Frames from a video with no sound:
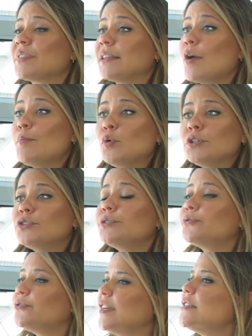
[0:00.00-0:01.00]
Então é muito
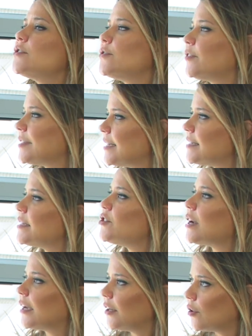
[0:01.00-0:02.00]
difícil de fazer esse
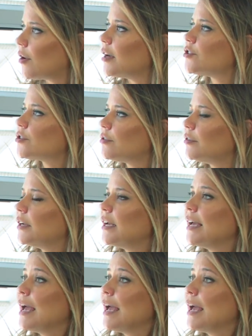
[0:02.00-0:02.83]
diagnóstico.